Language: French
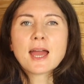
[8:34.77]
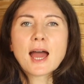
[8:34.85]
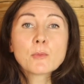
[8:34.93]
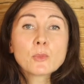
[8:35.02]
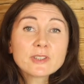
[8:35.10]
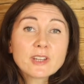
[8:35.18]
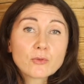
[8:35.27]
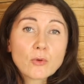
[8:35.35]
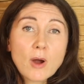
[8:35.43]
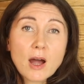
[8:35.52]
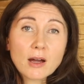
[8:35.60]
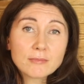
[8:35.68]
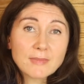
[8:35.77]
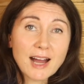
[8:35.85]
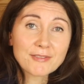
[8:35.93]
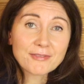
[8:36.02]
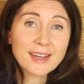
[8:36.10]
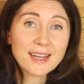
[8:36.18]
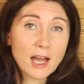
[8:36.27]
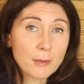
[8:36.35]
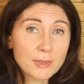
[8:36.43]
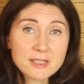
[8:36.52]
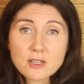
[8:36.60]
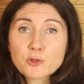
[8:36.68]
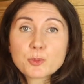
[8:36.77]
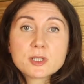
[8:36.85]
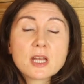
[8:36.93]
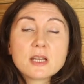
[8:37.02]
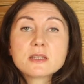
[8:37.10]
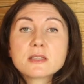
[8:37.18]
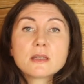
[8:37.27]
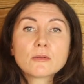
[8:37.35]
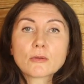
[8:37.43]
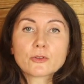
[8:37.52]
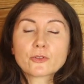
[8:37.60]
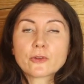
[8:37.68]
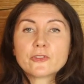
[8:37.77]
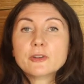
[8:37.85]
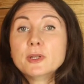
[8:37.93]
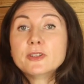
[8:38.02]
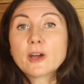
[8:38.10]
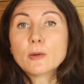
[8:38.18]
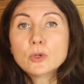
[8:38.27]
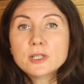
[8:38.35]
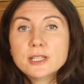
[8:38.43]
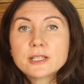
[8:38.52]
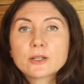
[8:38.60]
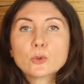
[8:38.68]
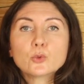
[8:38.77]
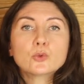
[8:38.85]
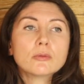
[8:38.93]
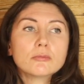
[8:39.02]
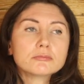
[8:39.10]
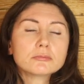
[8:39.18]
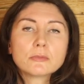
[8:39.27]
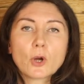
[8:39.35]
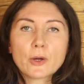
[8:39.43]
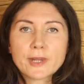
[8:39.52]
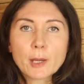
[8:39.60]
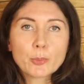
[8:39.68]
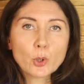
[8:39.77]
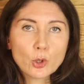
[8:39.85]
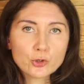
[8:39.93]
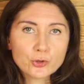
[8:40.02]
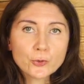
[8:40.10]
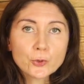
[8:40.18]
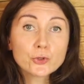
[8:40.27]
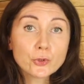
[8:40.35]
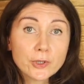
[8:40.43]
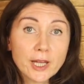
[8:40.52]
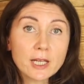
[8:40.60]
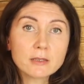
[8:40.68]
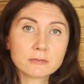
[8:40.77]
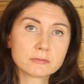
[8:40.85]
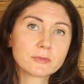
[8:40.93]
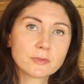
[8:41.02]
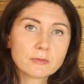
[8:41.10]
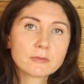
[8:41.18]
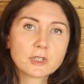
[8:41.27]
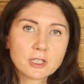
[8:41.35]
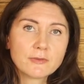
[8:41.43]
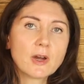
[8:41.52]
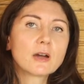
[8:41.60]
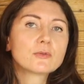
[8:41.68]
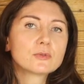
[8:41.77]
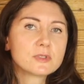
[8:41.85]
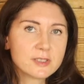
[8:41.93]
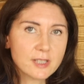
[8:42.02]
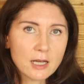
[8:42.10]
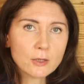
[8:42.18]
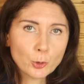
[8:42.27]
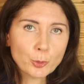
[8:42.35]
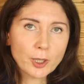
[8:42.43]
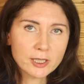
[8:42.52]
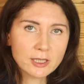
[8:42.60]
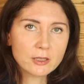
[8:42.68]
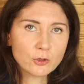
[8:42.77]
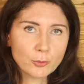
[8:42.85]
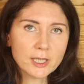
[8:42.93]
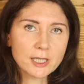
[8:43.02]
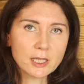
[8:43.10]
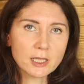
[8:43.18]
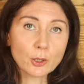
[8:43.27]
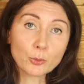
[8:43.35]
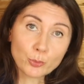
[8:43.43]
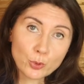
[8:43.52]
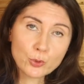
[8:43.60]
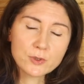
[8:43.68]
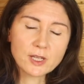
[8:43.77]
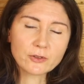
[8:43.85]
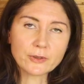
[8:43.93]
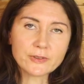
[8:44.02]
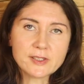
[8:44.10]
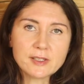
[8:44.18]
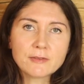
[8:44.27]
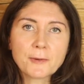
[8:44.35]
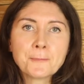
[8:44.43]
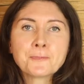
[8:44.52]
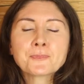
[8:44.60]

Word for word: À moins d'avoir affaire à un médecin spécialisé en santé métabolique ou en approche fonctionnelle, qui va vous accompagner de manière plus attentive.